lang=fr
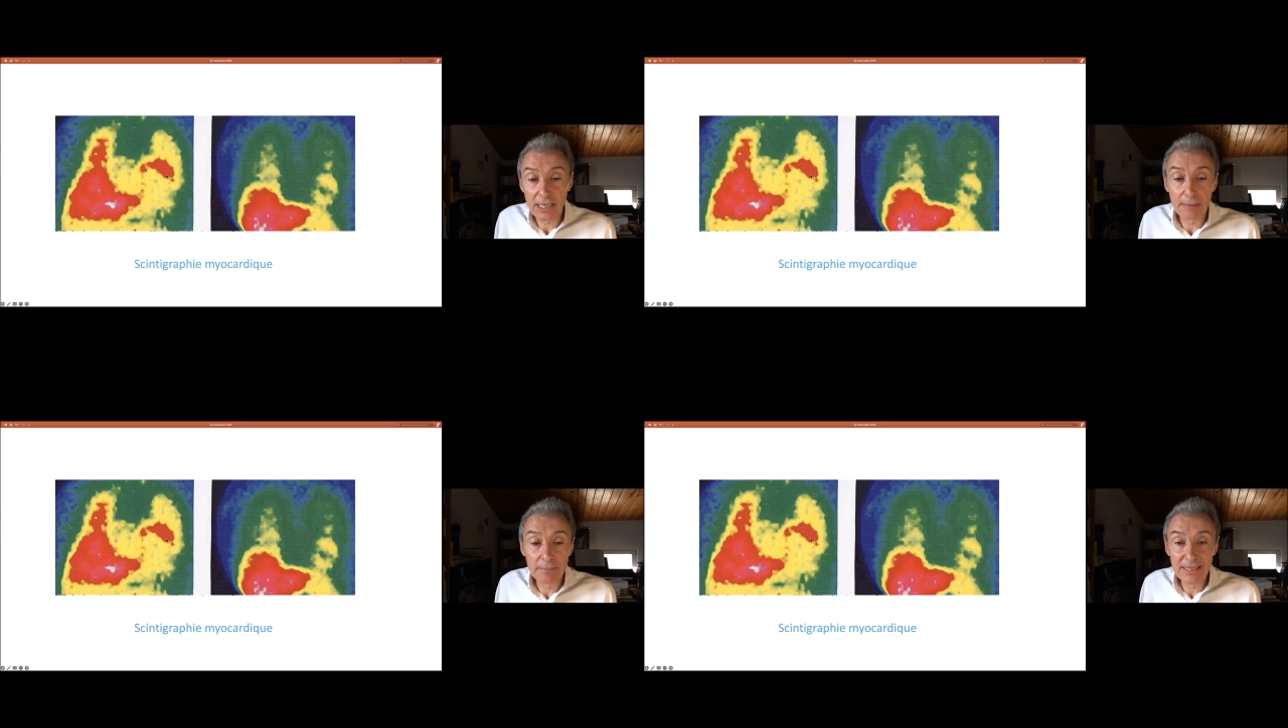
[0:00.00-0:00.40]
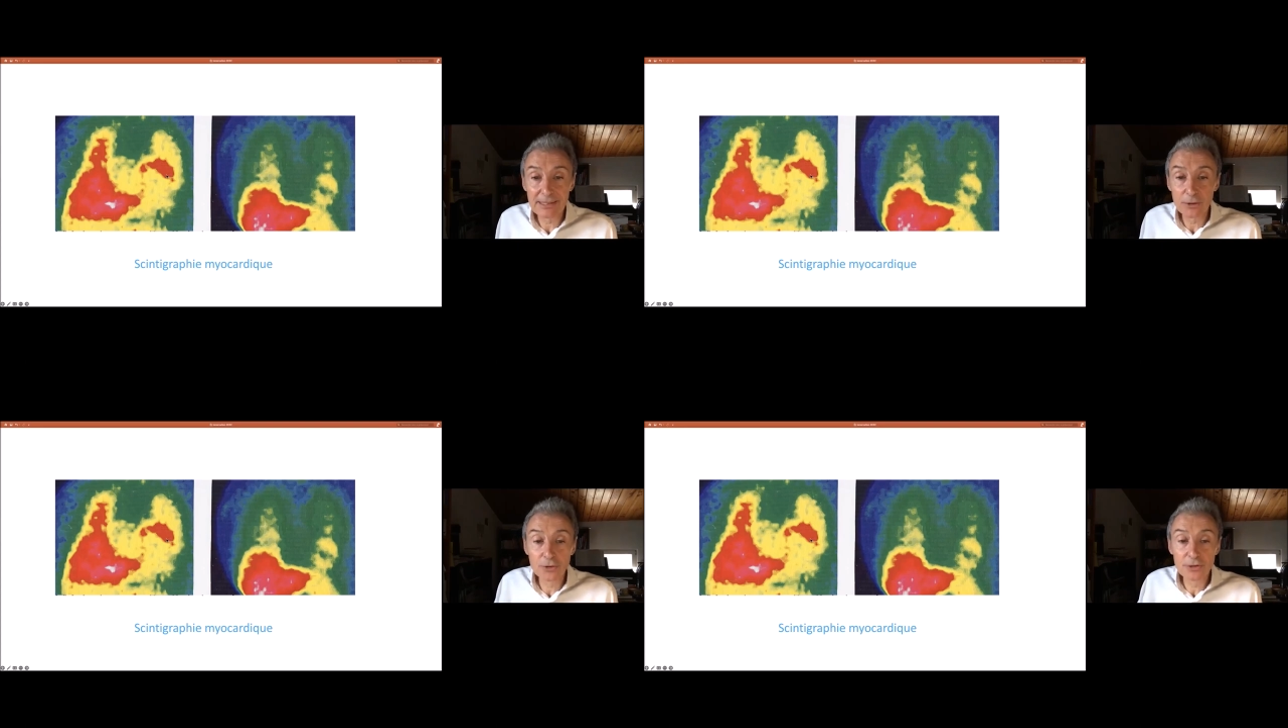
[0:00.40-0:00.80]
la
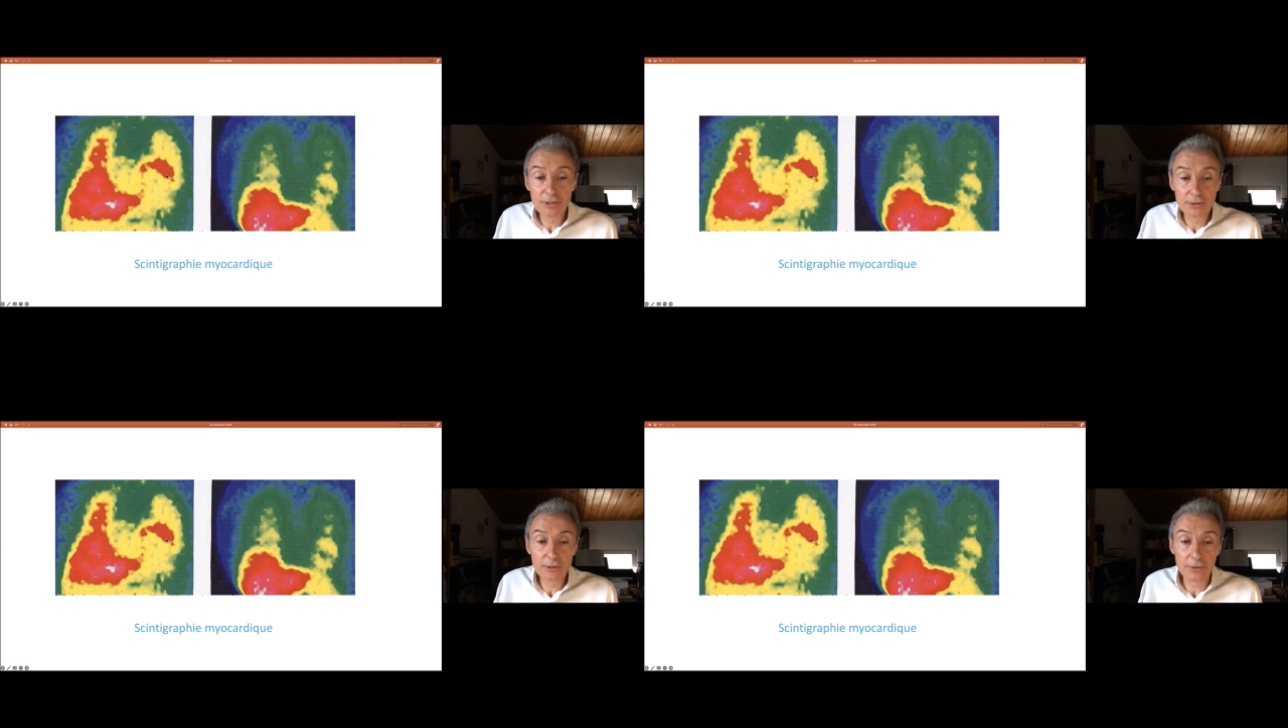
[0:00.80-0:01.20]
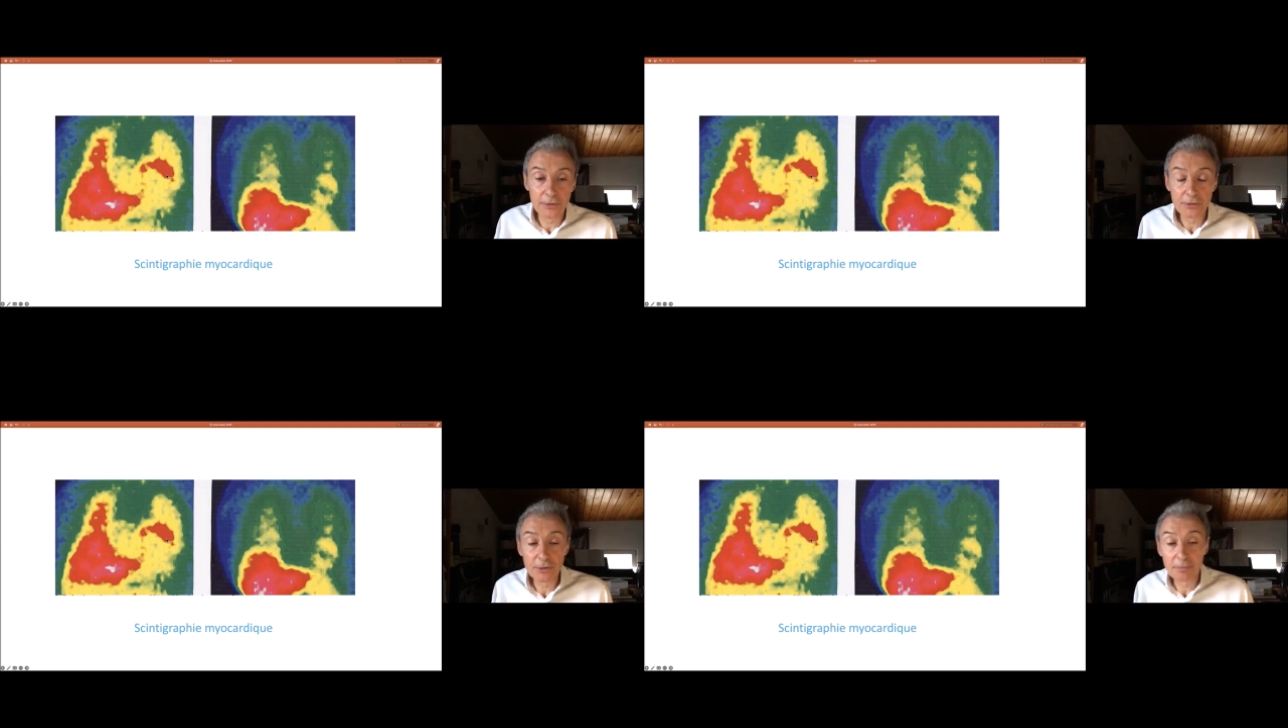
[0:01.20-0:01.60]

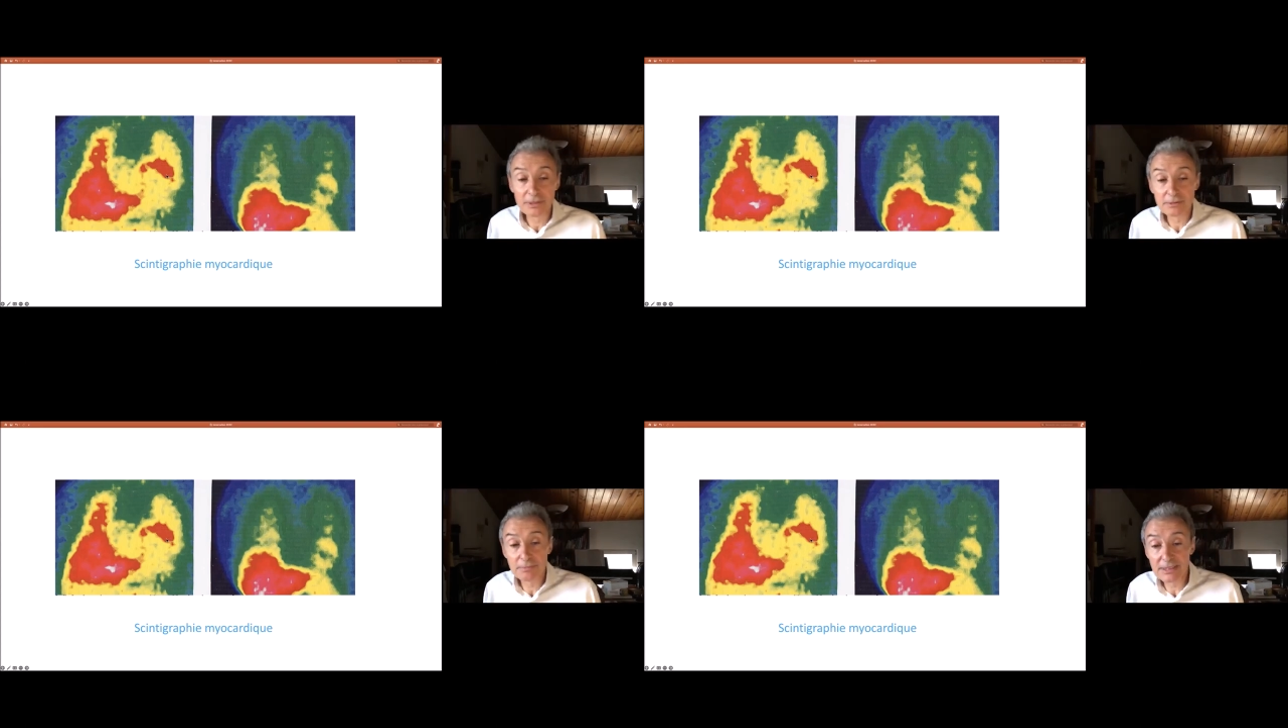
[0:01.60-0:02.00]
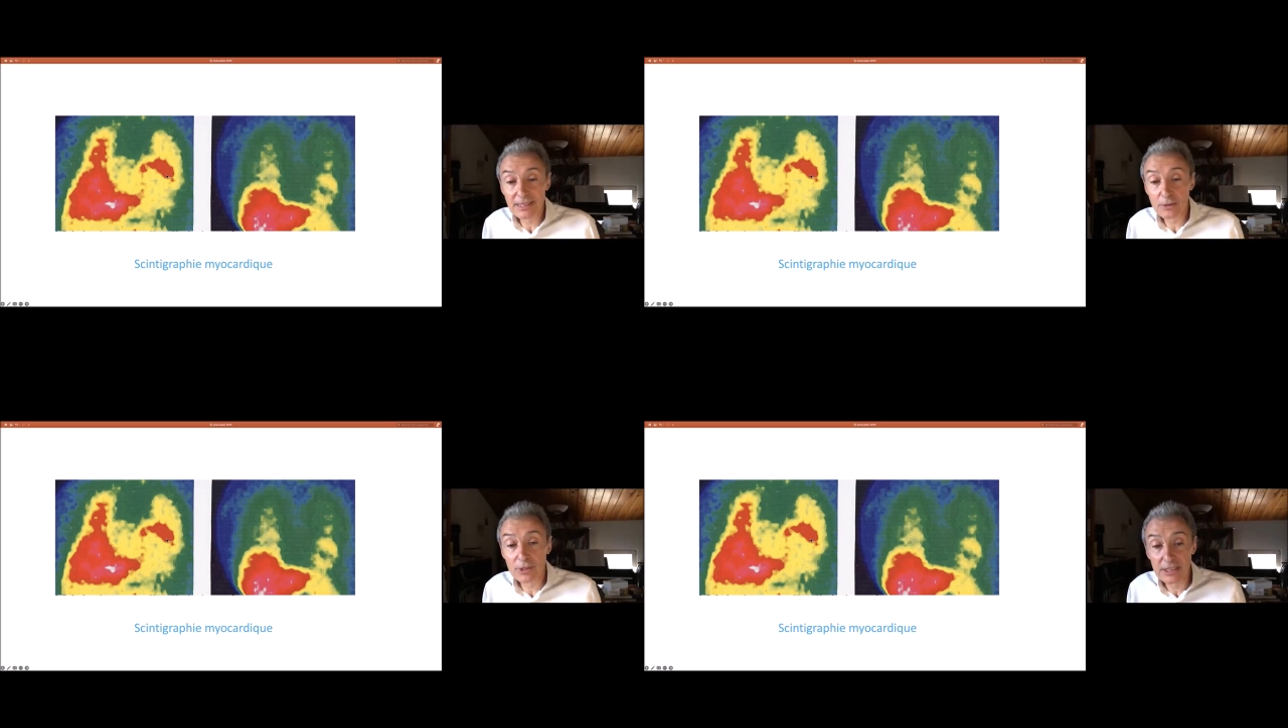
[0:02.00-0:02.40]

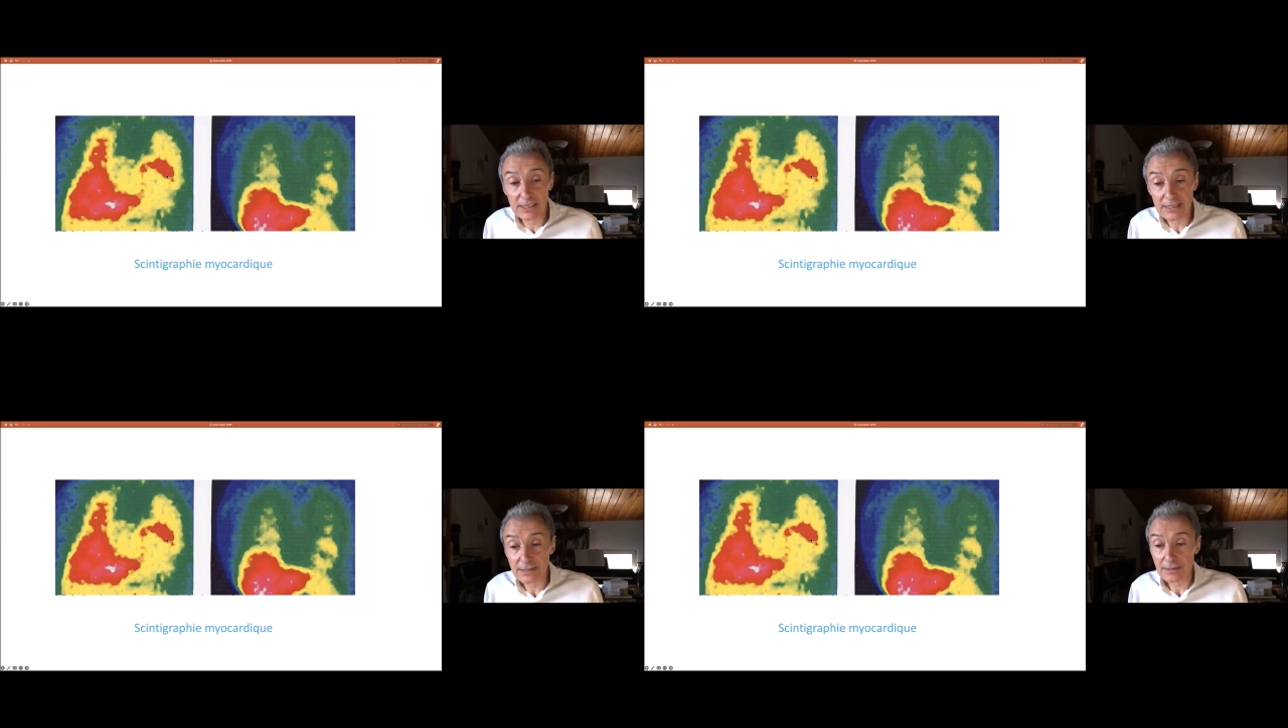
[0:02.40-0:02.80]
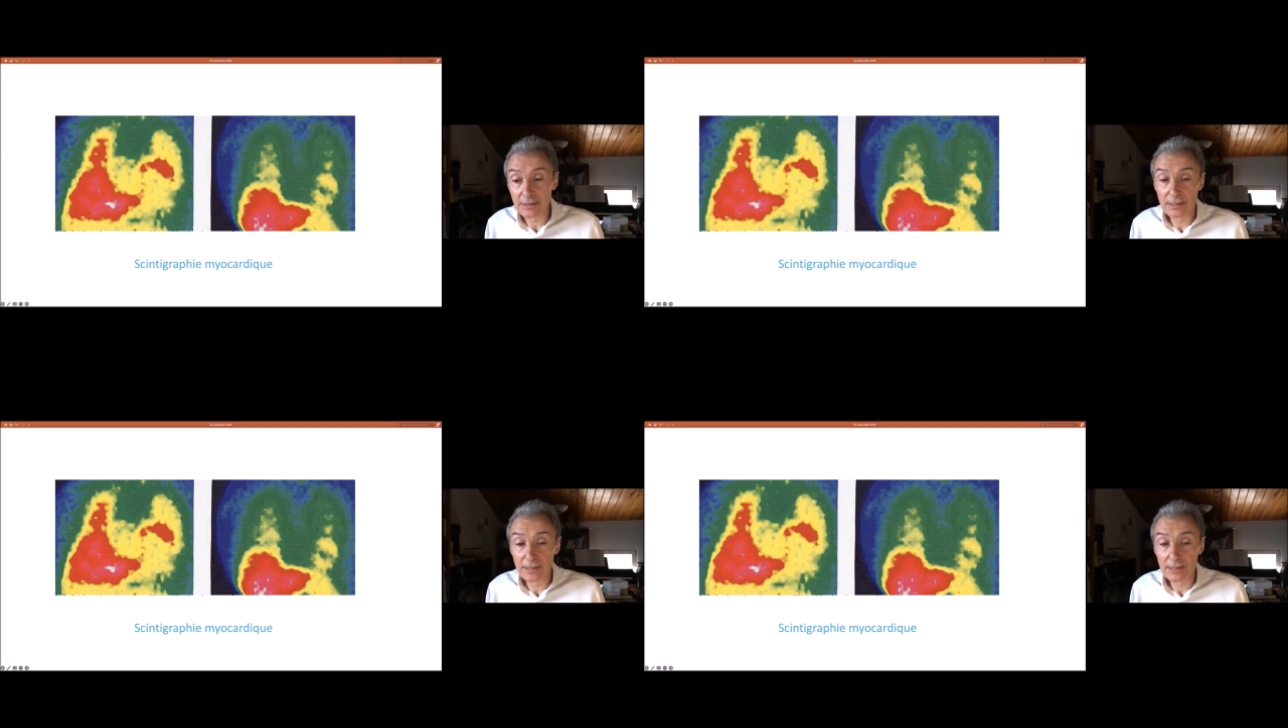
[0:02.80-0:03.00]
guanidine,